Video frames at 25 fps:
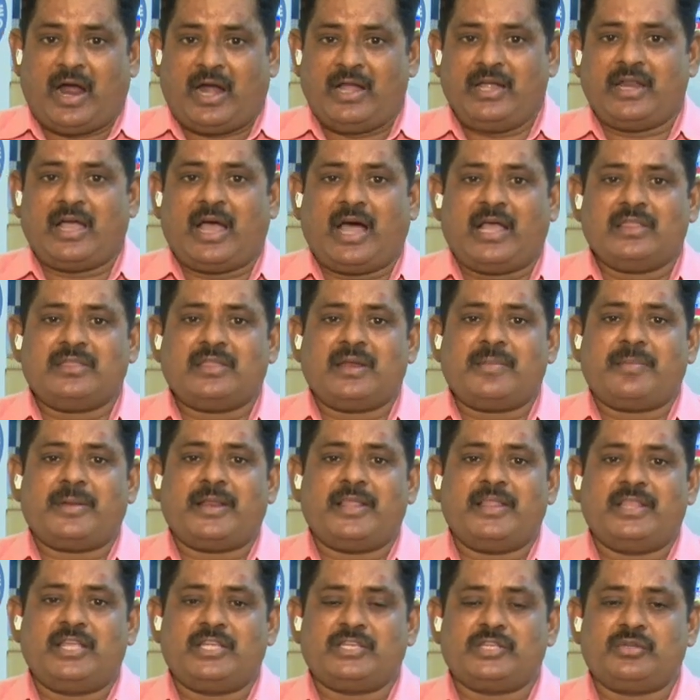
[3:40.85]
అంటే
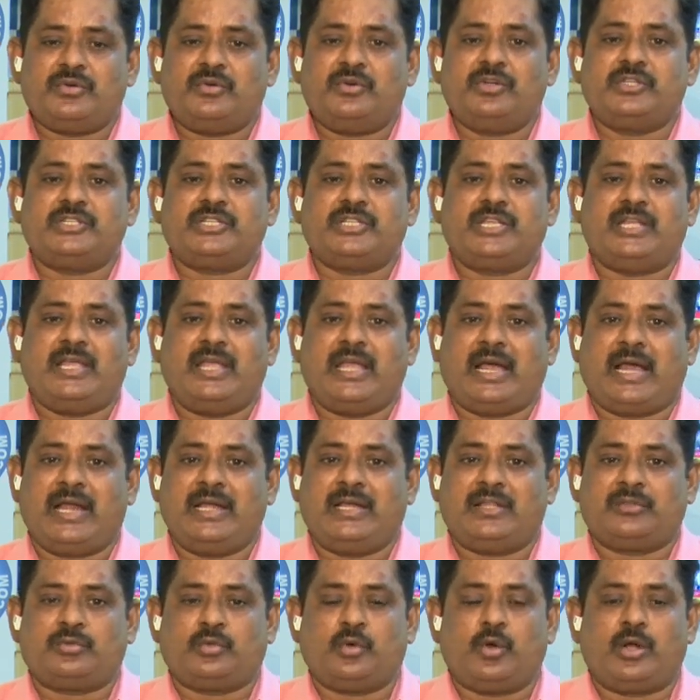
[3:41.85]
ఆంధ్రప్రదేశ్ నుంచి
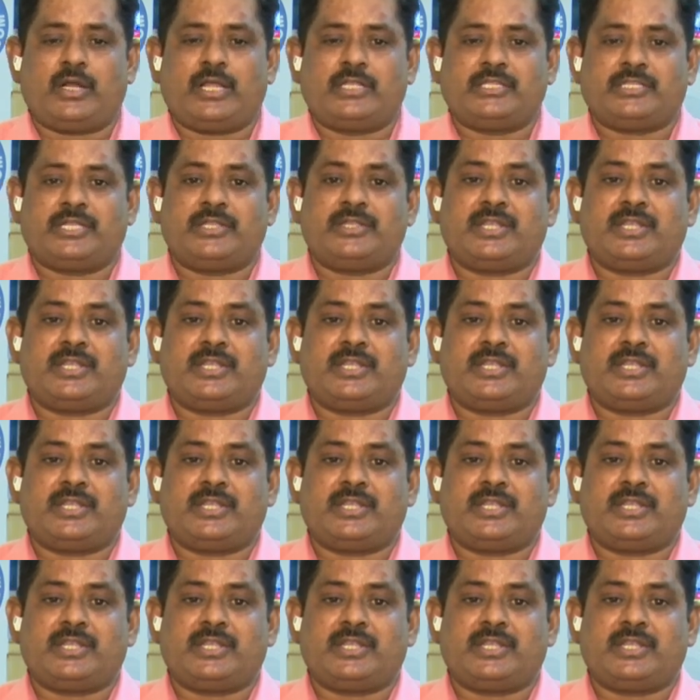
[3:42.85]
ఆయన తోట